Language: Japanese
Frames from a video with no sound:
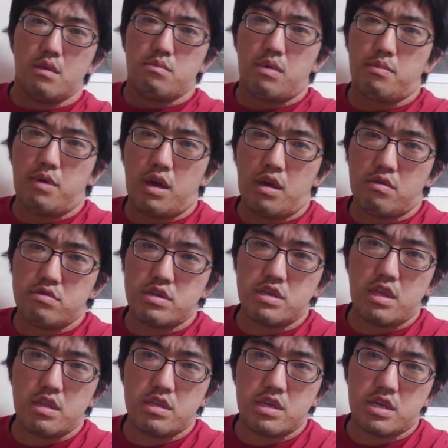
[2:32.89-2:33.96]
まあ、前売り
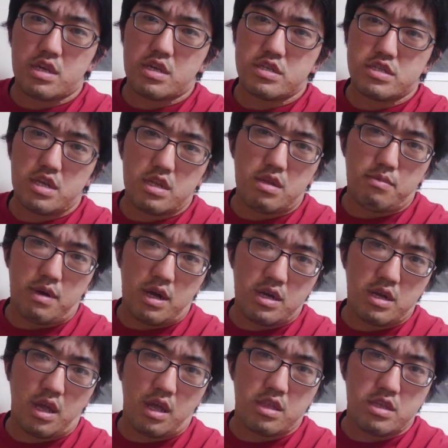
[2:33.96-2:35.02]
で人気していても
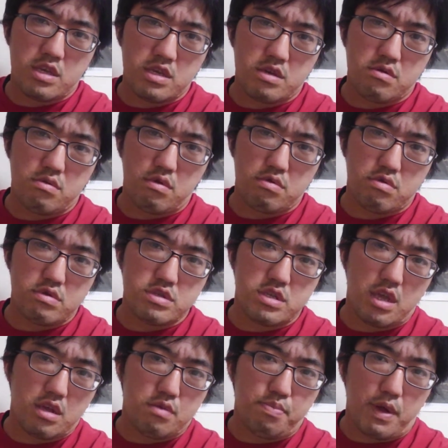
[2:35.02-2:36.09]
案外人気を落とし
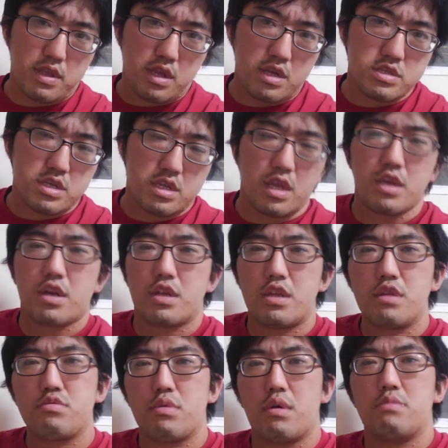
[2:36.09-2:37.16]
ていくパターンじゃないか
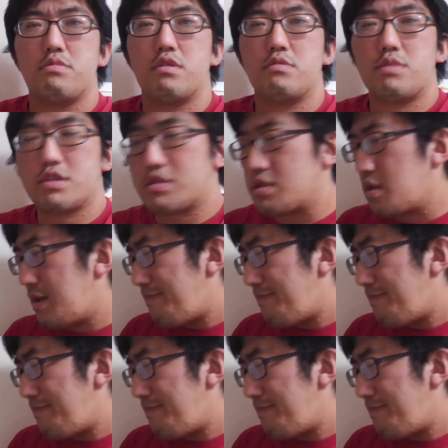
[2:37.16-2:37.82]
なとは思います、